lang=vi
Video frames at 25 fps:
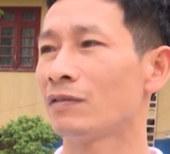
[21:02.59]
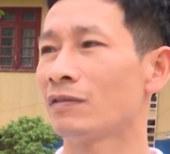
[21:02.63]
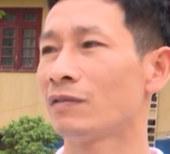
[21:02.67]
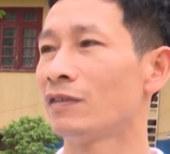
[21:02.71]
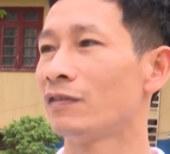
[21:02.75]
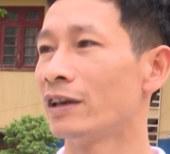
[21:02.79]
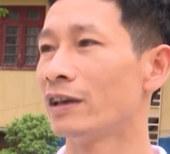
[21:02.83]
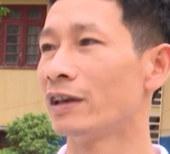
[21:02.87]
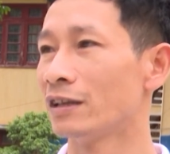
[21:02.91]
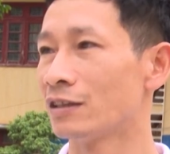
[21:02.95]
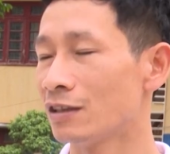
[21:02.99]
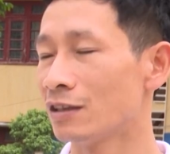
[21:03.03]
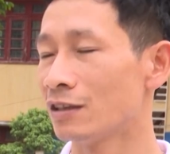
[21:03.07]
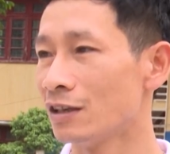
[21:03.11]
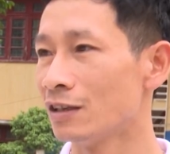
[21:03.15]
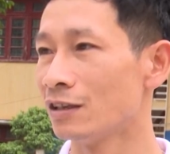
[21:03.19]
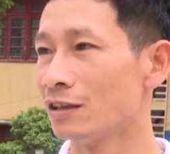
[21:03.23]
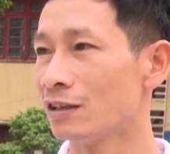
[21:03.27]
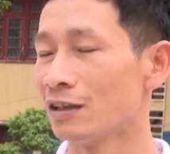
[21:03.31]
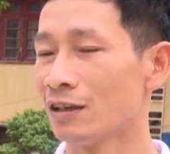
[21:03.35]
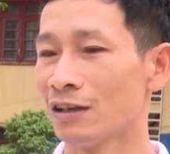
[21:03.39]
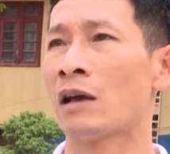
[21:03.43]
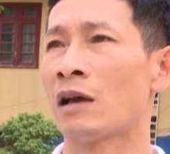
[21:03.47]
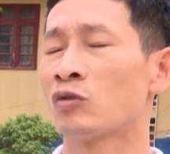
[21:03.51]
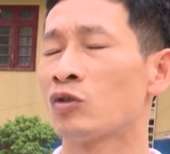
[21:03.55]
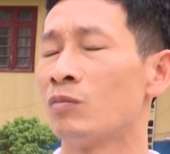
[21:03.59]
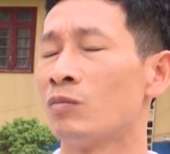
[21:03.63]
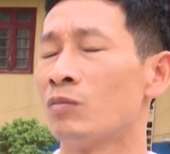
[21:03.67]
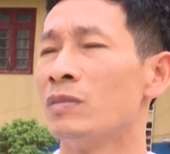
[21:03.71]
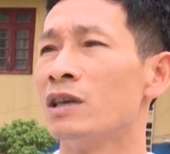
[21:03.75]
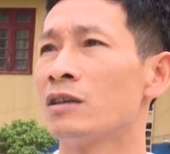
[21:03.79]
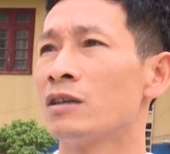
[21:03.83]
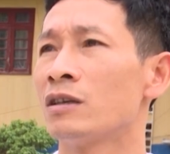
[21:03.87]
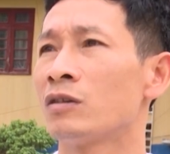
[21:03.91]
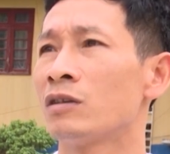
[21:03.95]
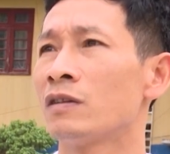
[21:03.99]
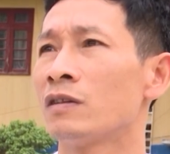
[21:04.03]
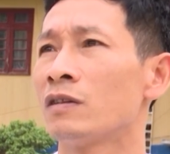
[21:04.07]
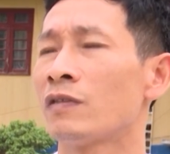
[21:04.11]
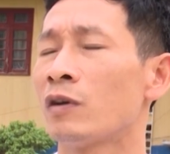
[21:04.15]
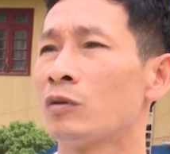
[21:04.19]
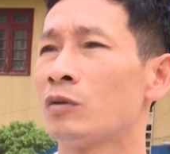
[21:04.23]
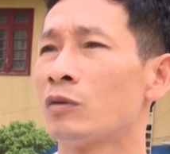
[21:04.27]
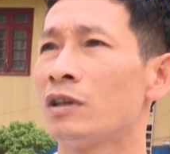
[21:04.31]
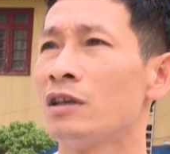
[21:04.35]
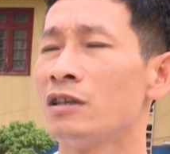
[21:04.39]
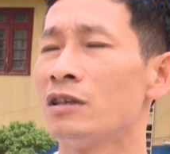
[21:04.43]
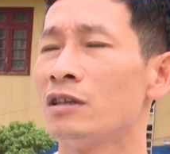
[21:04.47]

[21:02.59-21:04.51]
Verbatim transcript: về vệ sinh, chuẩn bị cho những phòng thi